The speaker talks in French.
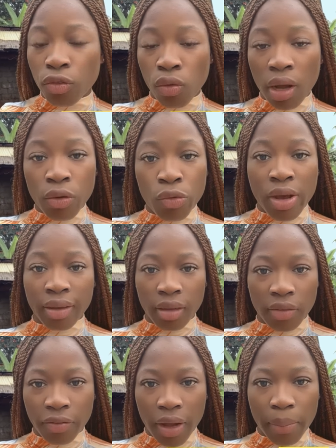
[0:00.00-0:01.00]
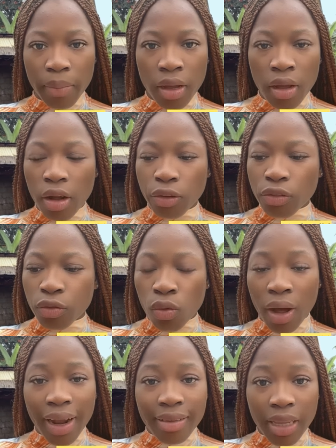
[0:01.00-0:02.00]
vouloir nuire à cette femme, de
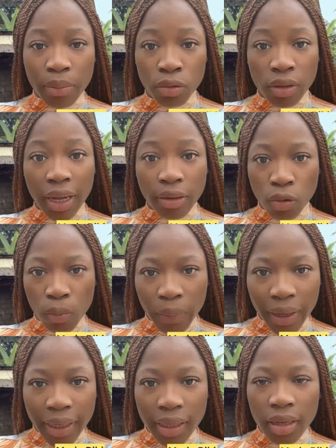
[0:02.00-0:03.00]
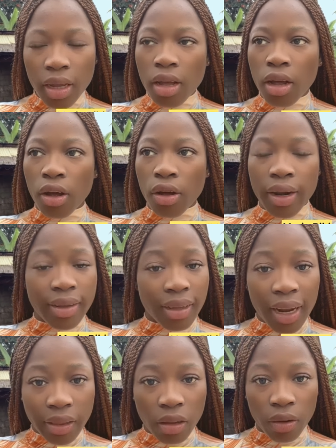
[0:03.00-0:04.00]
vouloir la saboter à tout prix. Euh,
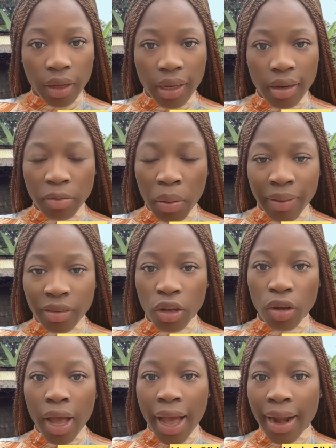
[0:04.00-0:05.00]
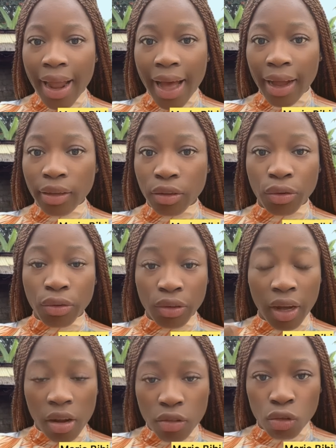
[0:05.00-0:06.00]
Laissez-la tranquille. C'est pas parce qu'elle a de,
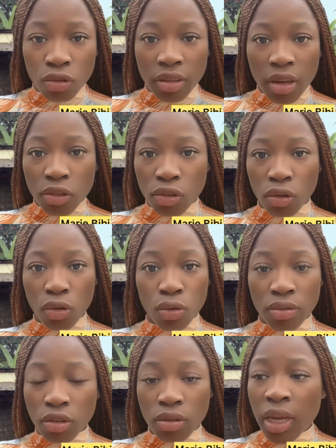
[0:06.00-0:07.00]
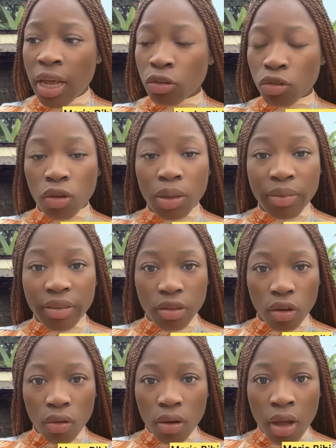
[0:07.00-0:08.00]
grandes audiences sur son, son
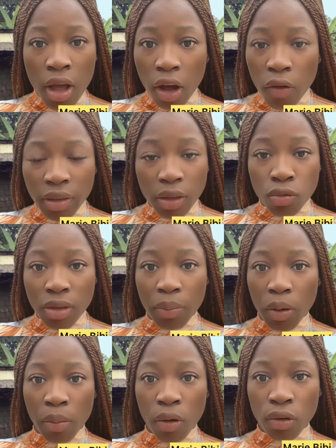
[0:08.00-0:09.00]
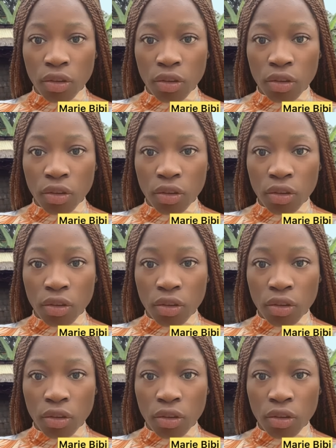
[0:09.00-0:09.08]
émission que vous êtes tout simplement